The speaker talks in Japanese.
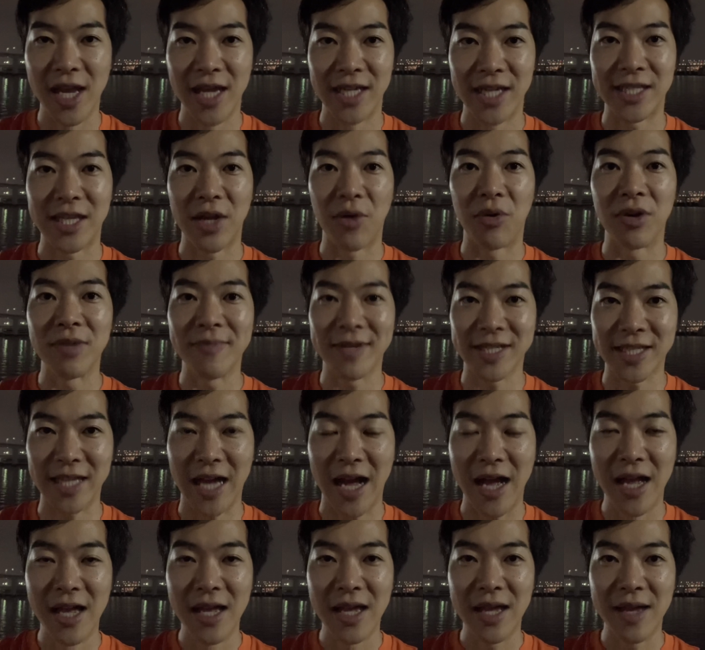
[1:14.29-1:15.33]
しておりまし
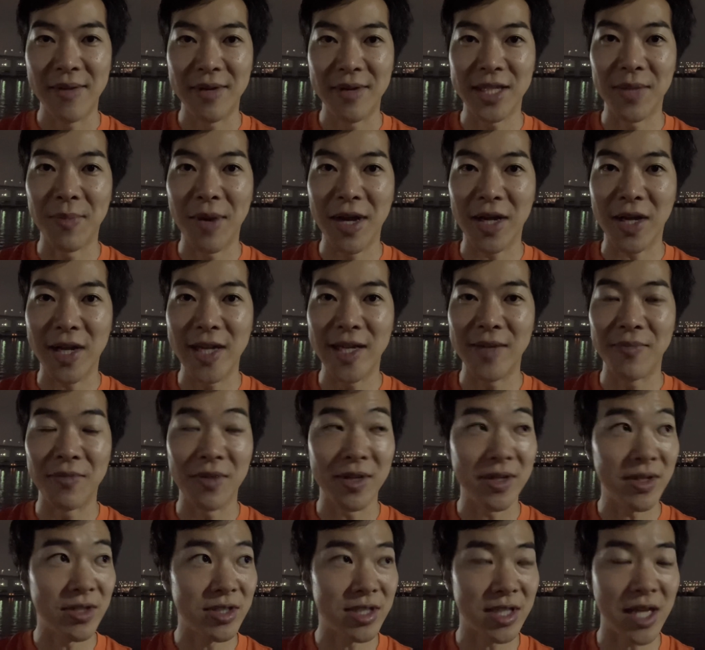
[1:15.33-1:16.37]
た。えっと、まあ、
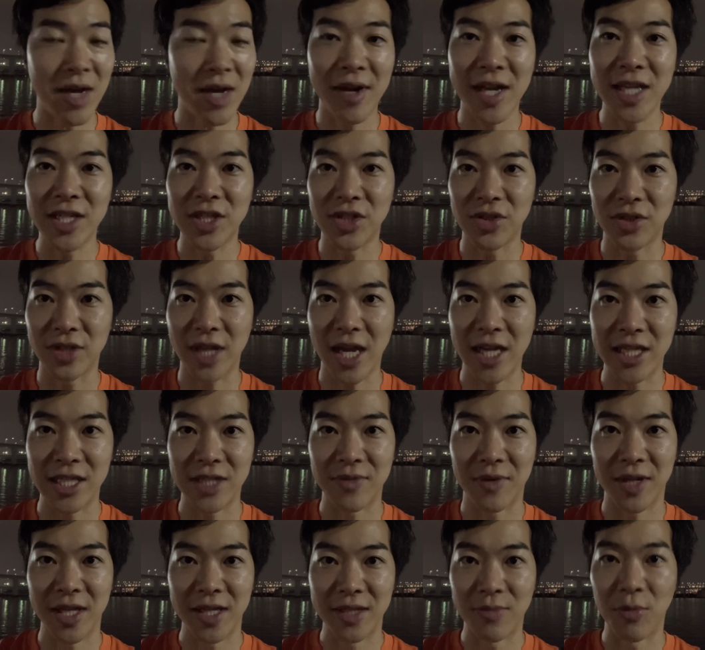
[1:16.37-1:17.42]
菅原一秀大
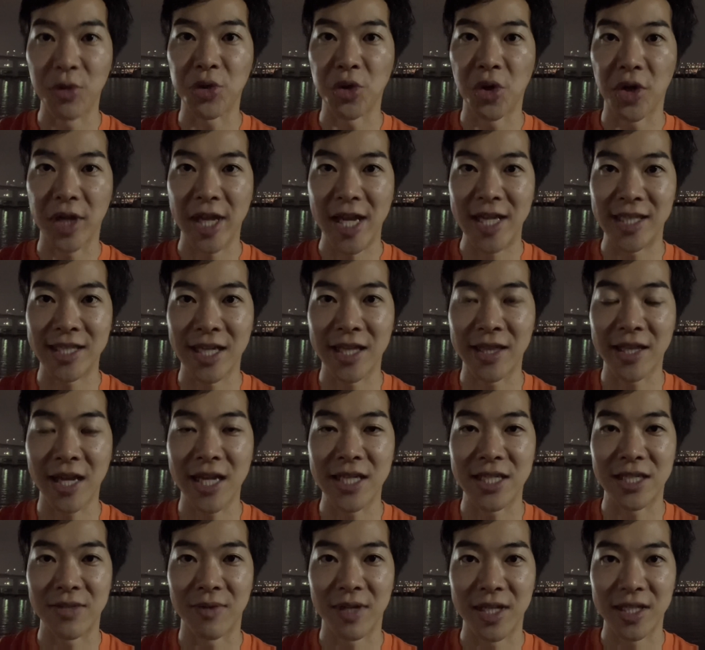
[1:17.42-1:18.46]
臣はですね、元経産
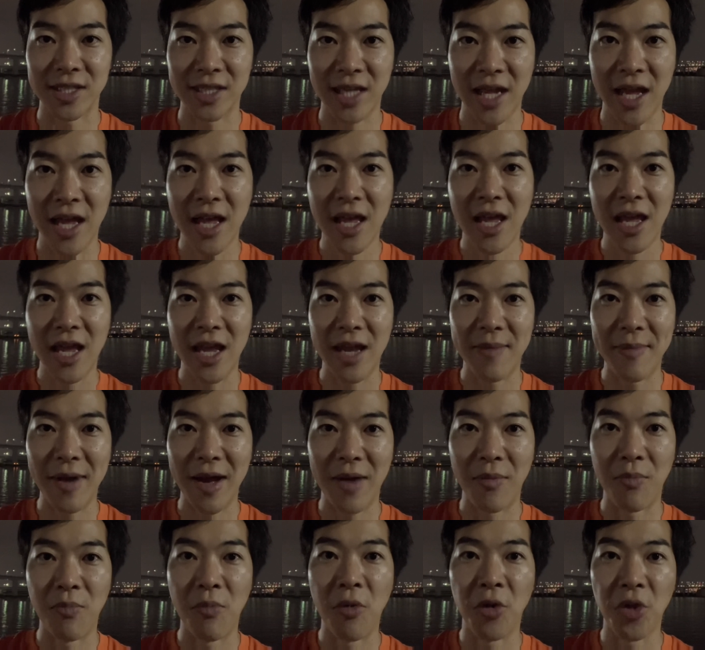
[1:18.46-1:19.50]
大臣はですね、えま
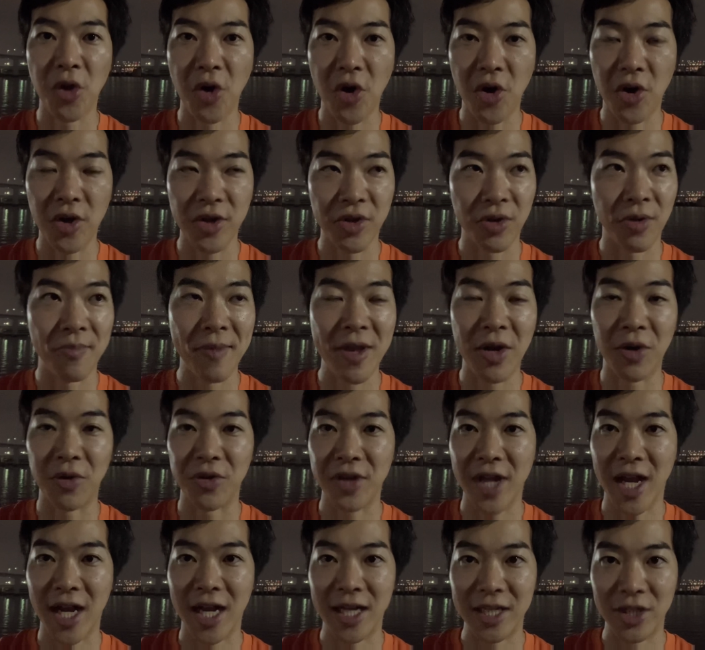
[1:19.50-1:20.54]
あ、物の
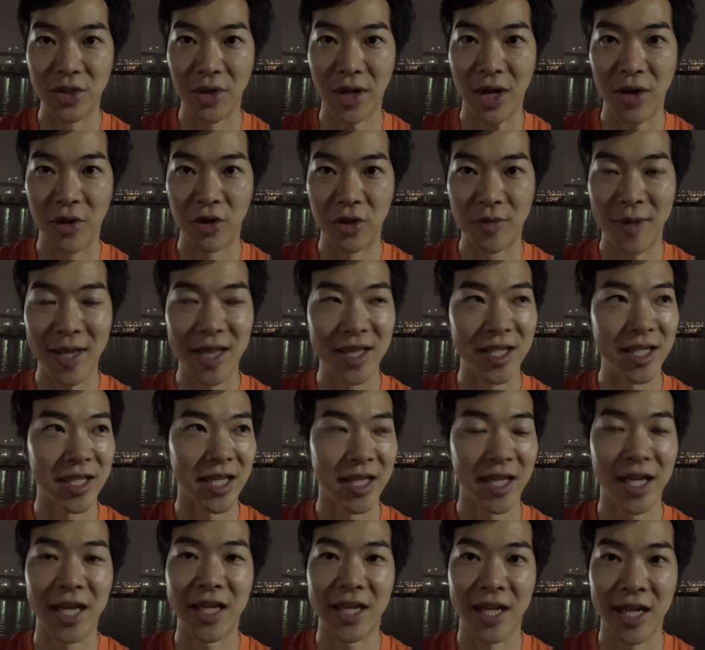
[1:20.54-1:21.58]
メロンやカニとかを配ってい
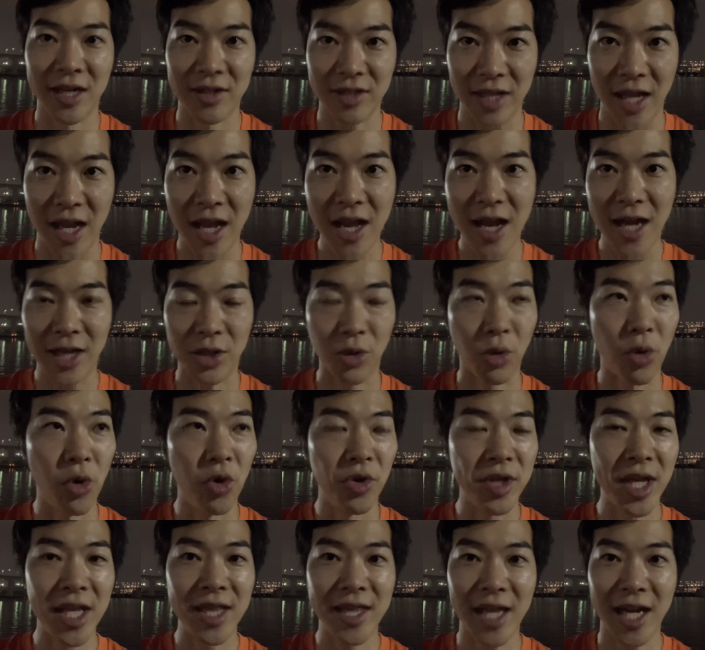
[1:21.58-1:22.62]
ただけではなくて、あと
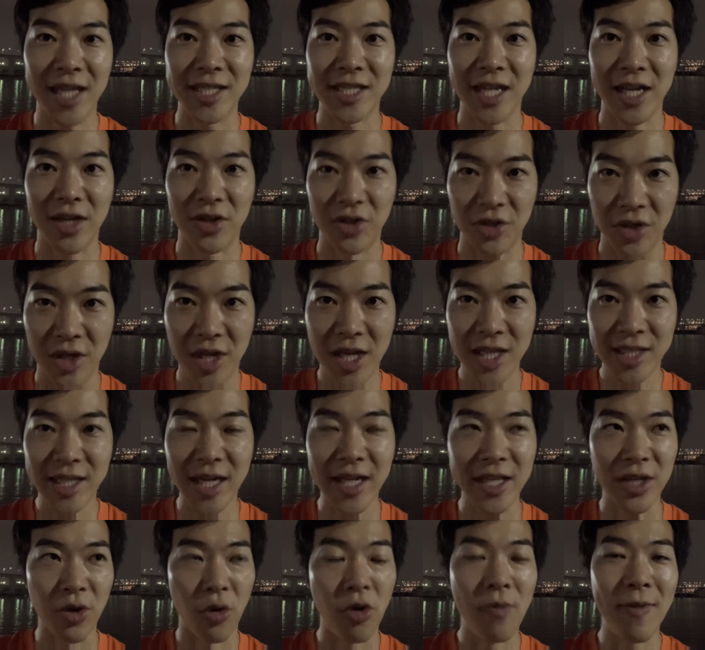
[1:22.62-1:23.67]
香典だけじゃなく、さ
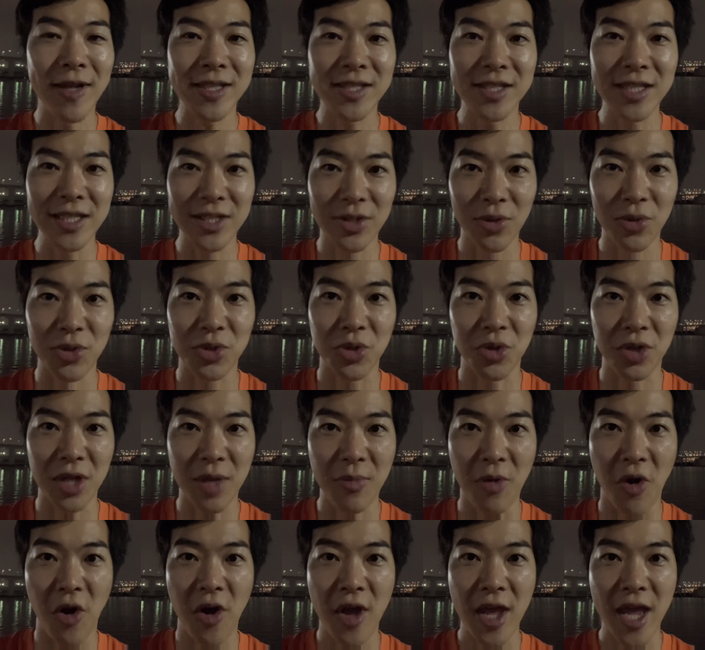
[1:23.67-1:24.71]
らにお祭り等々で
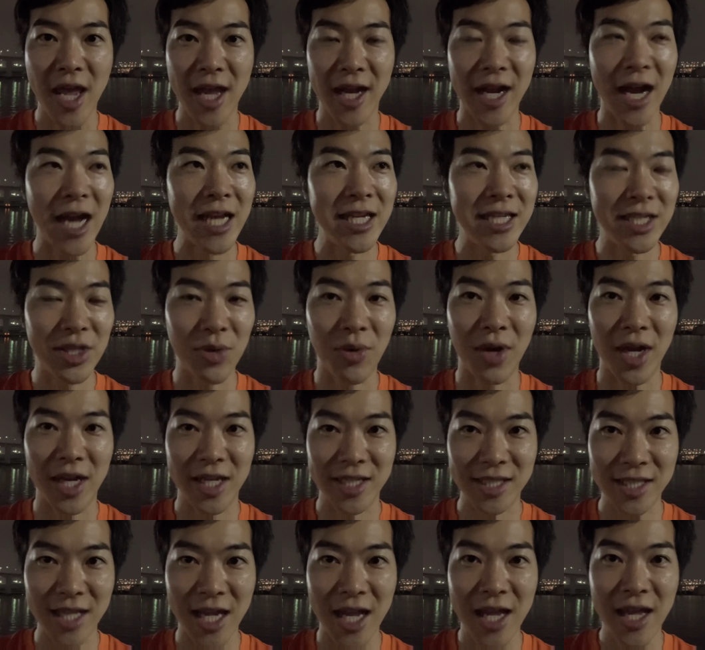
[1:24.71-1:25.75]
も、え会費とか
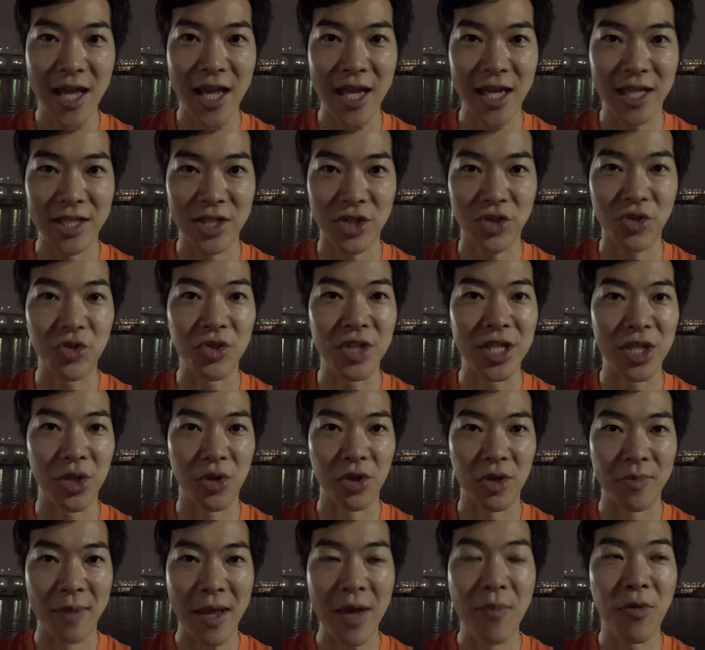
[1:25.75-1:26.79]
ですね、え祝儀と
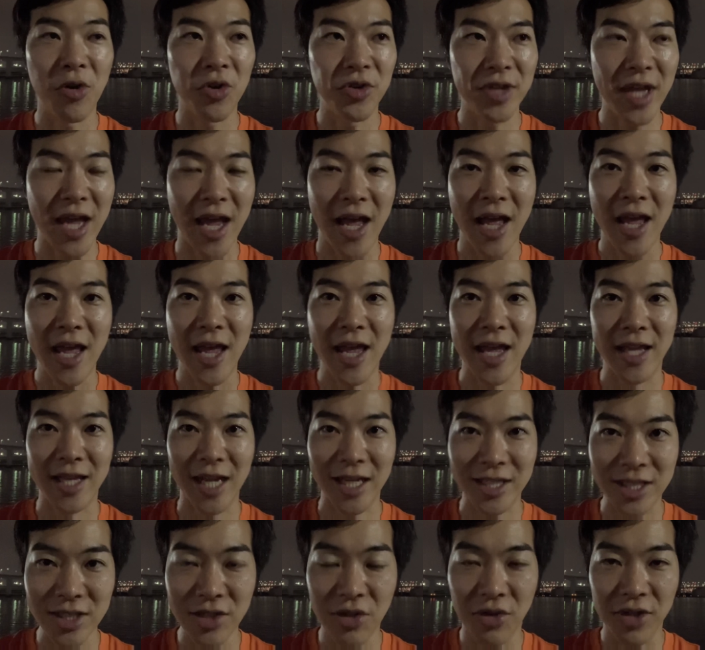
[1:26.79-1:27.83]
いういう名目で、え
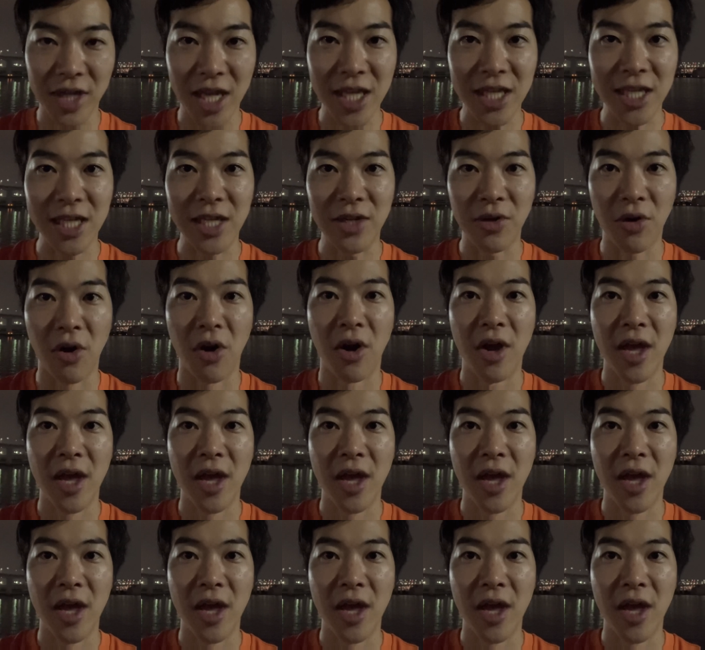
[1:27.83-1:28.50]
多数の現金を